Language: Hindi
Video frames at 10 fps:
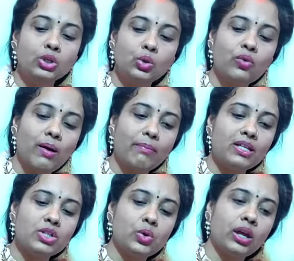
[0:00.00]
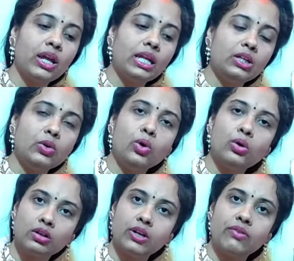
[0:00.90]
तो वापस जो है इनको
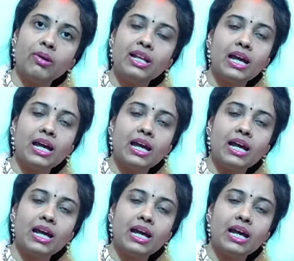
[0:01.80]
कड़वे में